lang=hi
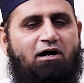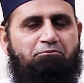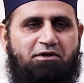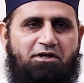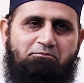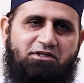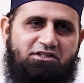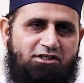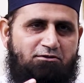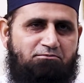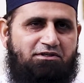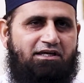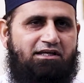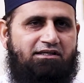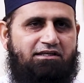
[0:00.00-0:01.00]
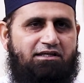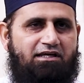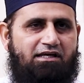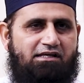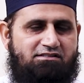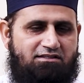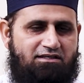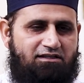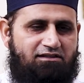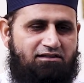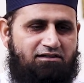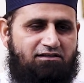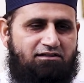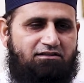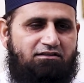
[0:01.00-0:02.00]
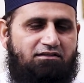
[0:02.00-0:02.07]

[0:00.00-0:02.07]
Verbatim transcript: अपने मतलब के लिए इसके अंदर